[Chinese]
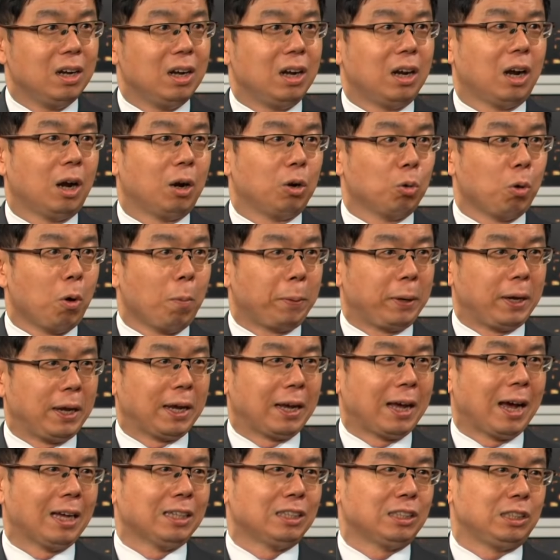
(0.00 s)
啊。如果撇
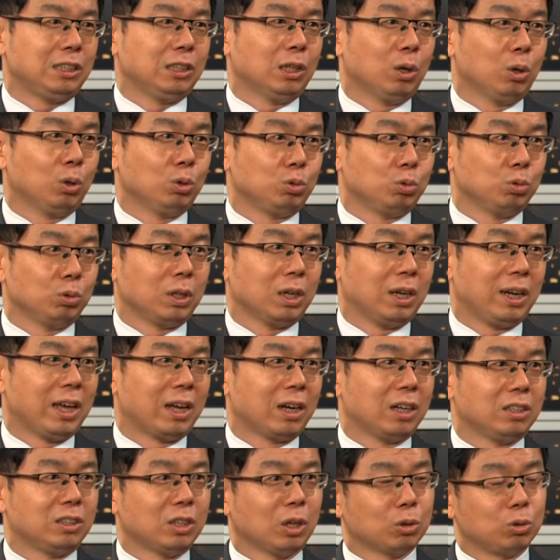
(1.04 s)
开事后诸葛亮
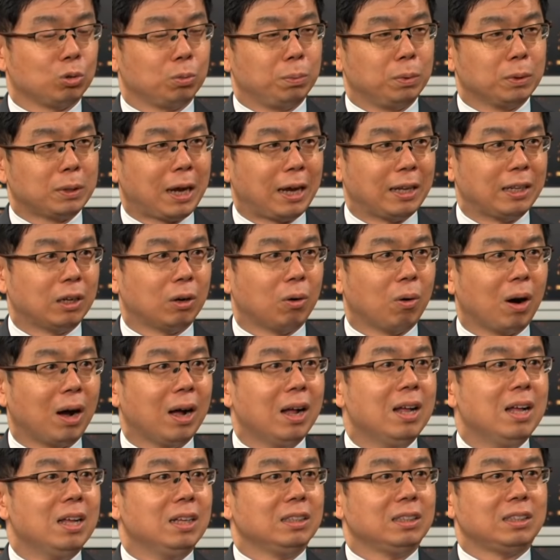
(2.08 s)
的角度不谈的话，
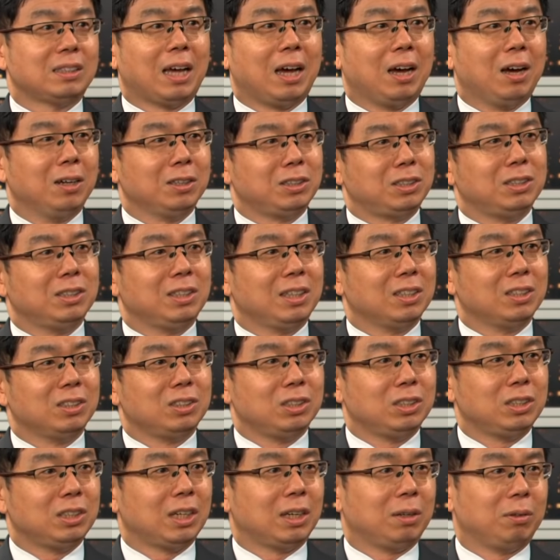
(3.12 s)
在二十年
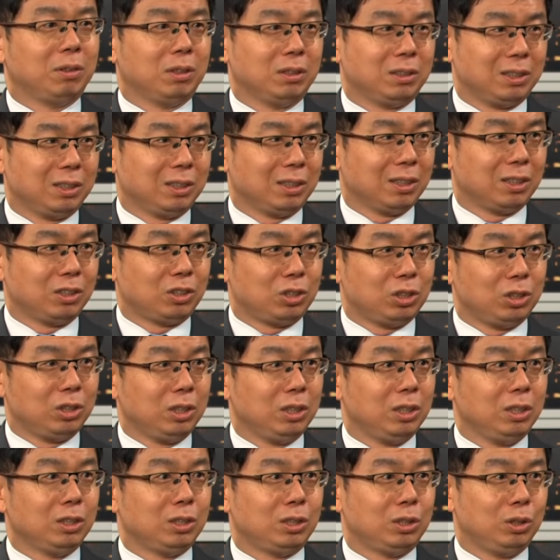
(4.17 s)
之前，这个
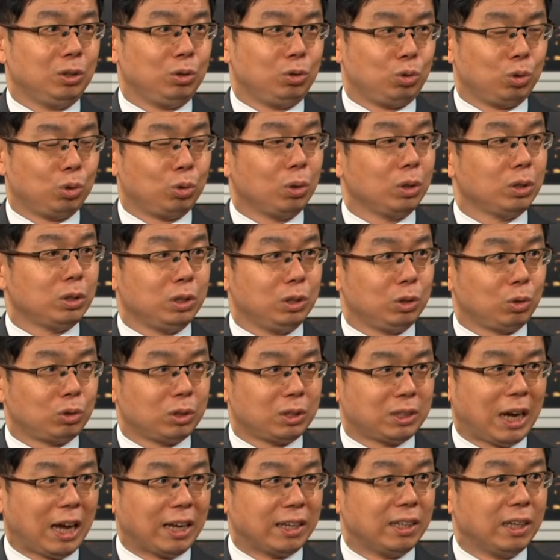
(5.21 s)
GE 是绝对是
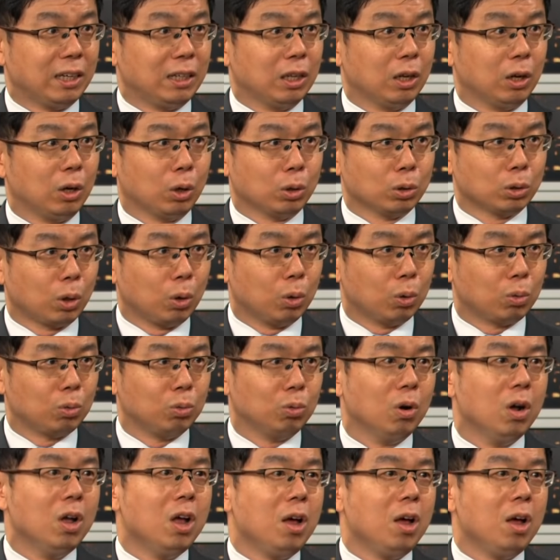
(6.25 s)
产业的龙头股，